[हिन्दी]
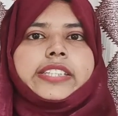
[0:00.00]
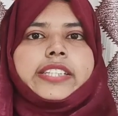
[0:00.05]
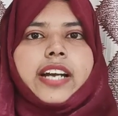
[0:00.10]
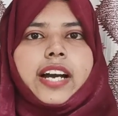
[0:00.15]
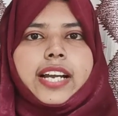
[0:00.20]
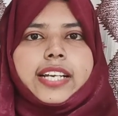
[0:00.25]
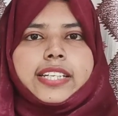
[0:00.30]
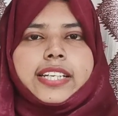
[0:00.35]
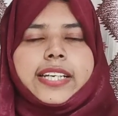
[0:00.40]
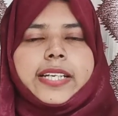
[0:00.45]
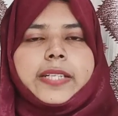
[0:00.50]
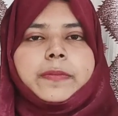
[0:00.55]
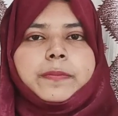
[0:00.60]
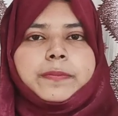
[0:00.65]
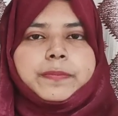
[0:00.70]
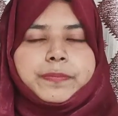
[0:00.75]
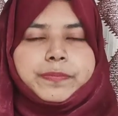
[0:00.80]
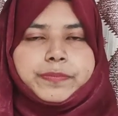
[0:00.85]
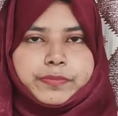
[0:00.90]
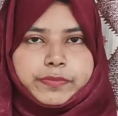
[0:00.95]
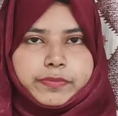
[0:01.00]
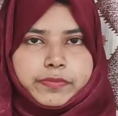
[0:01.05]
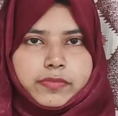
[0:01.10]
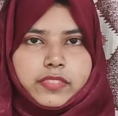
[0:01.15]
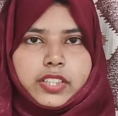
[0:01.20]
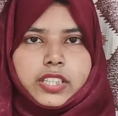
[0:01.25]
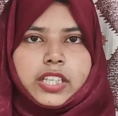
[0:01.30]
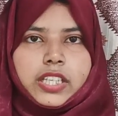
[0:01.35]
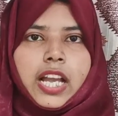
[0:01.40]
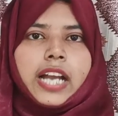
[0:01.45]
स्टार्ट है
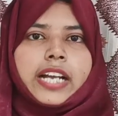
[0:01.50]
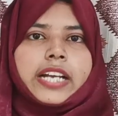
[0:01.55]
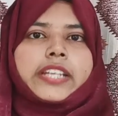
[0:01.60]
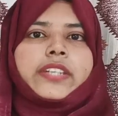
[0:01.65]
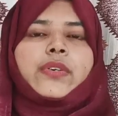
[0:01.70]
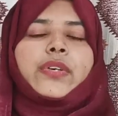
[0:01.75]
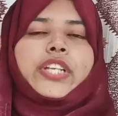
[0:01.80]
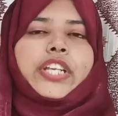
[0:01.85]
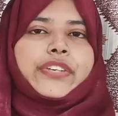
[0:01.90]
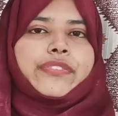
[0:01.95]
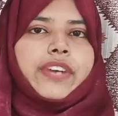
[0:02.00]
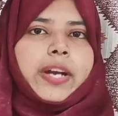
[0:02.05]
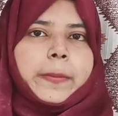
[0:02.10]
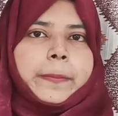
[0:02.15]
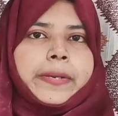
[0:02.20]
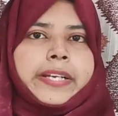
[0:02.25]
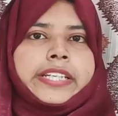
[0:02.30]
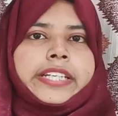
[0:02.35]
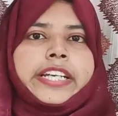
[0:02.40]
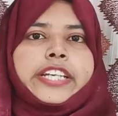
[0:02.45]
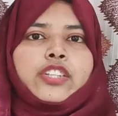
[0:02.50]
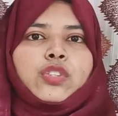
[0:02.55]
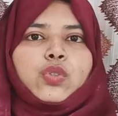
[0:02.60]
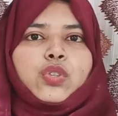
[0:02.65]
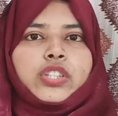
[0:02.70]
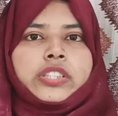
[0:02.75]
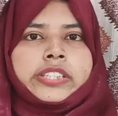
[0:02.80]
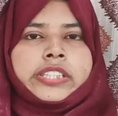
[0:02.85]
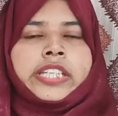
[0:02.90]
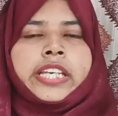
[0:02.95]
अगर कोई रिक्वायरमेंट है
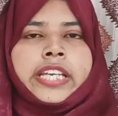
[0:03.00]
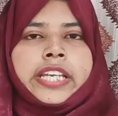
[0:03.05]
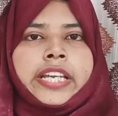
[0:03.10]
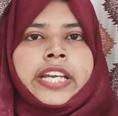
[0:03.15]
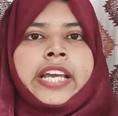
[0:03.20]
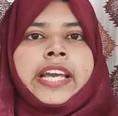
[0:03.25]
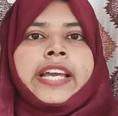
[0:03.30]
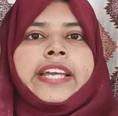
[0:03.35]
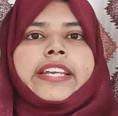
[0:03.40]
नोट्स की